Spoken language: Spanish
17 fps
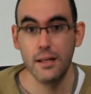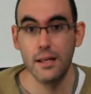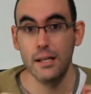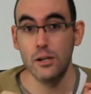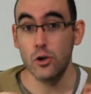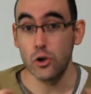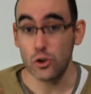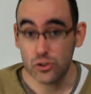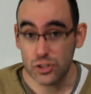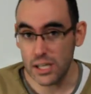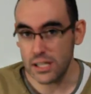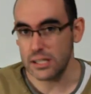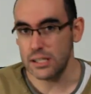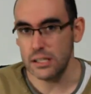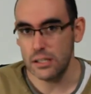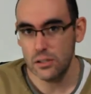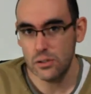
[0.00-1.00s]
Los tres
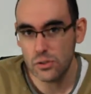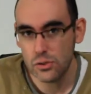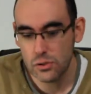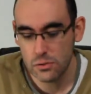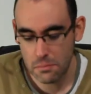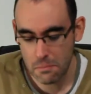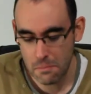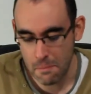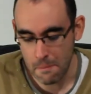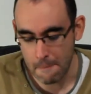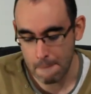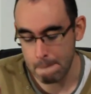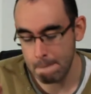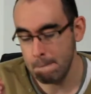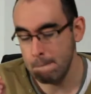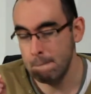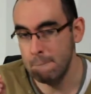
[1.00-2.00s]
sitios
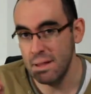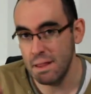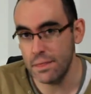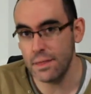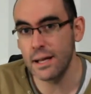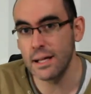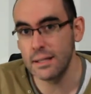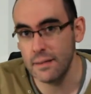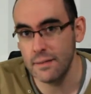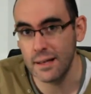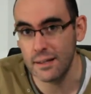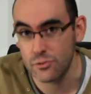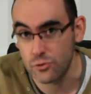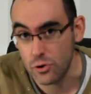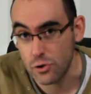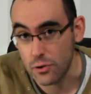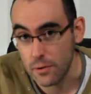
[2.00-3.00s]
me dicen que tienen
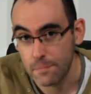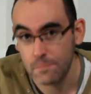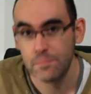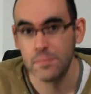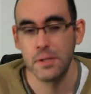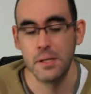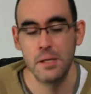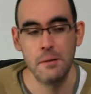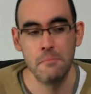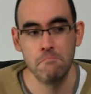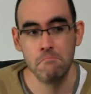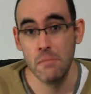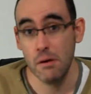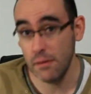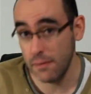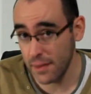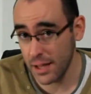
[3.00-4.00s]
stock,
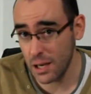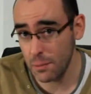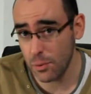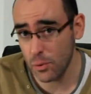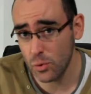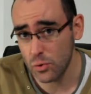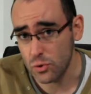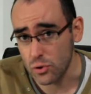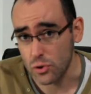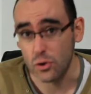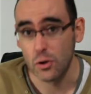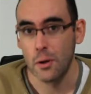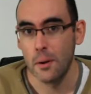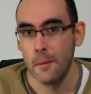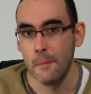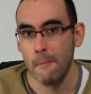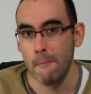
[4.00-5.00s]
me venden el producto,
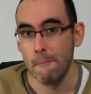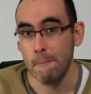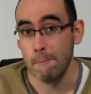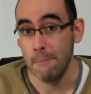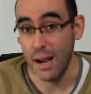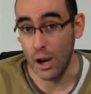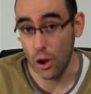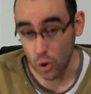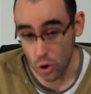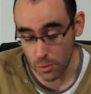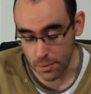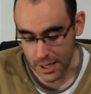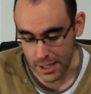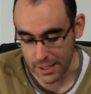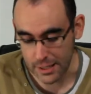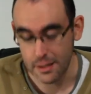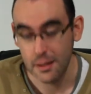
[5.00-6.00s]
me lo
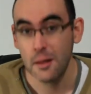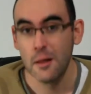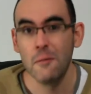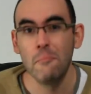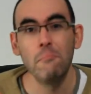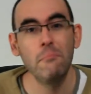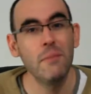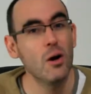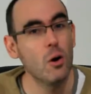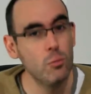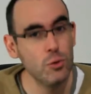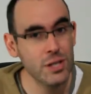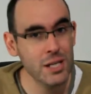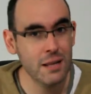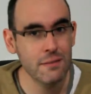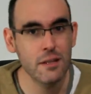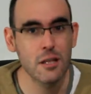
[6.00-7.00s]
cobran, me
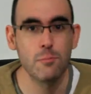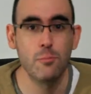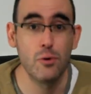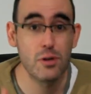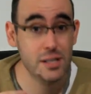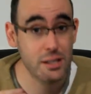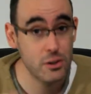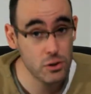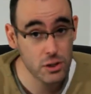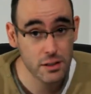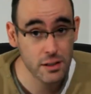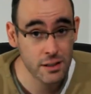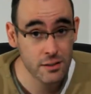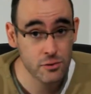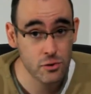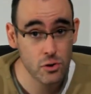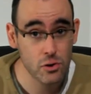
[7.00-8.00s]
comunican después que no tienen
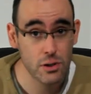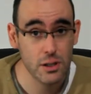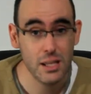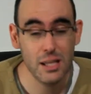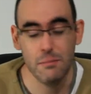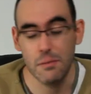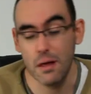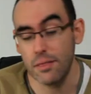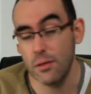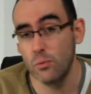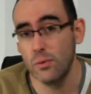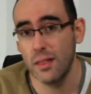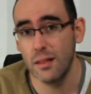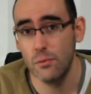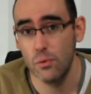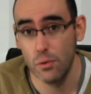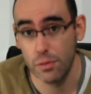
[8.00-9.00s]
stock y me hacen una
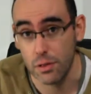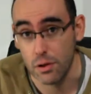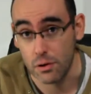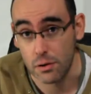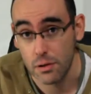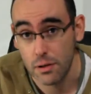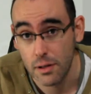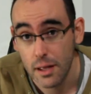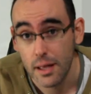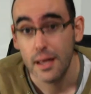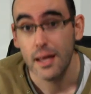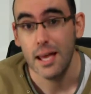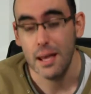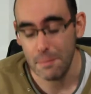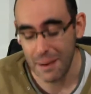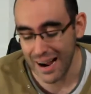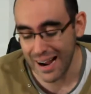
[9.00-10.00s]
devolución.
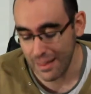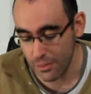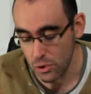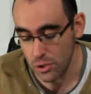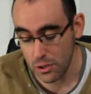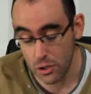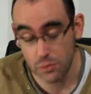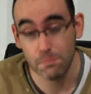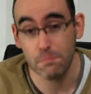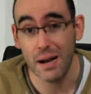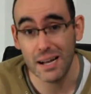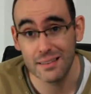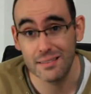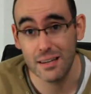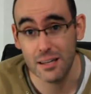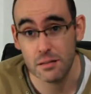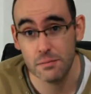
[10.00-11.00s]
He pagado el pack
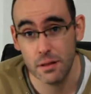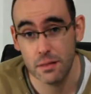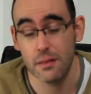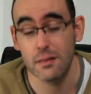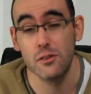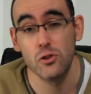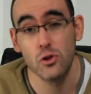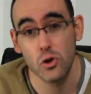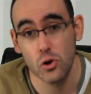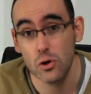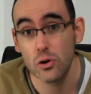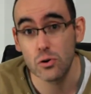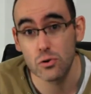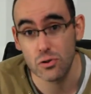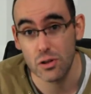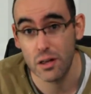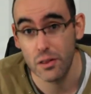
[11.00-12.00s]
tres veces y no lo he
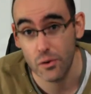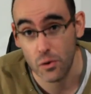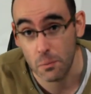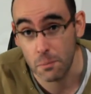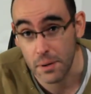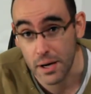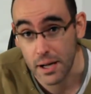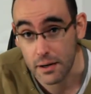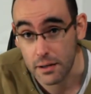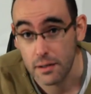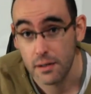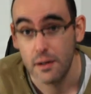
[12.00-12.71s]
conseguido comprar.